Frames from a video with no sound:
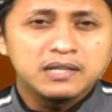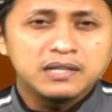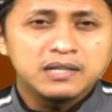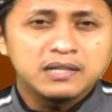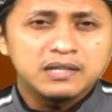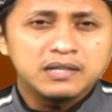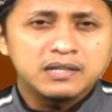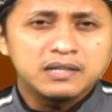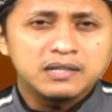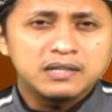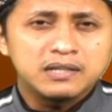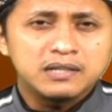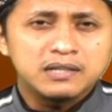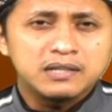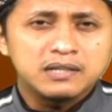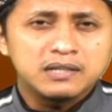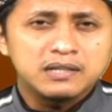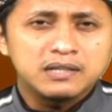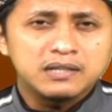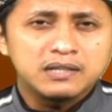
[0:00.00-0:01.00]
eh,
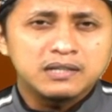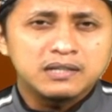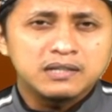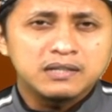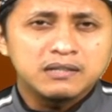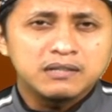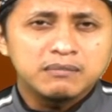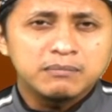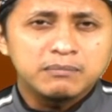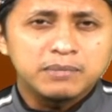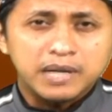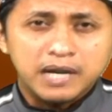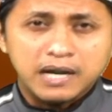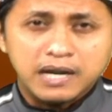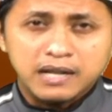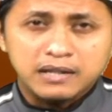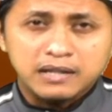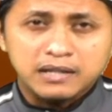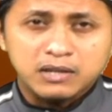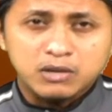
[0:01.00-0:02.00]

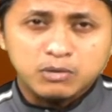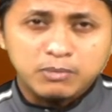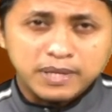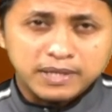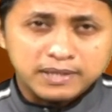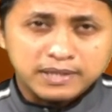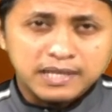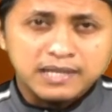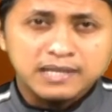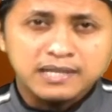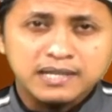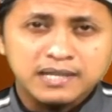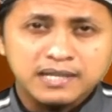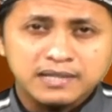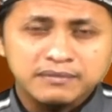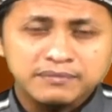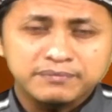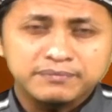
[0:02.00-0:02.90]
peralatan rumah tangga,